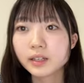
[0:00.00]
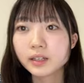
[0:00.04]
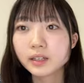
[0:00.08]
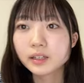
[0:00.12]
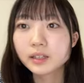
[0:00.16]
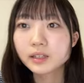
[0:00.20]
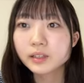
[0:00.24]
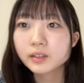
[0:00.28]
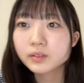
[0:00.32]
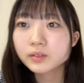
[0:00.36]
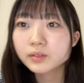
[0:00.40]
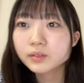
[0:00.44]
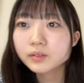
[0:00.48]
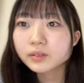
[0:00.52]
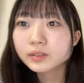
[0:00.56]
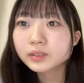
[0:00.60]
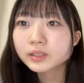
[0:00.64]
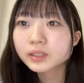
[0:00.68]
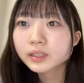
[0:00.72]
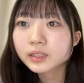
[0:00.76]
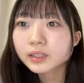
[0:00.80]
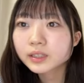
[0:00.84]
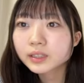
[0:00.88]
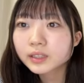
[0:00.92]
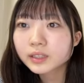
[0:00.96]
昨日大
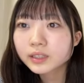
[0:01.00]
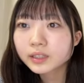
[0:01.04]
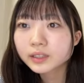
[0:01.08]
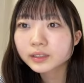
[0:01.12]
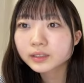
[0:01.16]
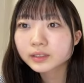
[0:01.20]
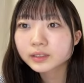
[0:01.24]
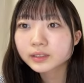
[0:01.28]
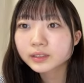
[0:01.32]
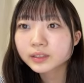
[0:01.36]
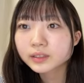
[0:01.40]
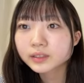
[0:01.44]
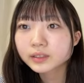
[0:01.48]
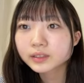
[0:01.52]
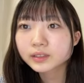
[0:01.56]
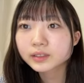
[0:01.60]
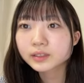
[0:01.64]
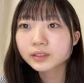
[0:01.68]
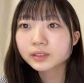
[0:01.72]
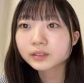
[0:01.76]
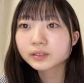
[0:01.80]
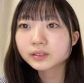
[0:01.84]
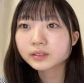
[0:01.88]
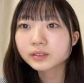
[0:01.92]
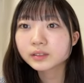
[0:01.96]
阪で
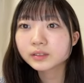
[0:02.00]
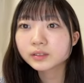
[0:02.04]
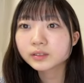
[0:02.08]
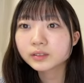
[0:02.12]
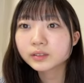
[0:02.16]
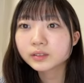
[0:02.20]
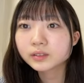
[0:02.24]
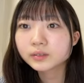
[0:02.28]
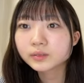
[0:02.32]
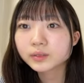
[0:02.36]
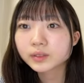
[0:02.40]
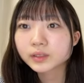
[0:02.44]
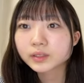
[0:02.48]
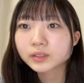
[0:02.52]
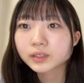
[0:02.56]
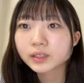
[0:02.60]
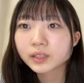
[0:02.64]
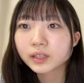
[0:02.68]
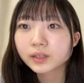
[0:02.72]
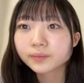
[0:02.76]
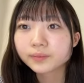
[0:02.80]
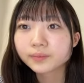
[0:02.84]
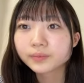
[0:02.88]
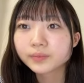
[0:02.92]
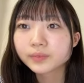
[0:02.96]
サ遊んだ友達
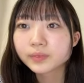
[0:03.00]
が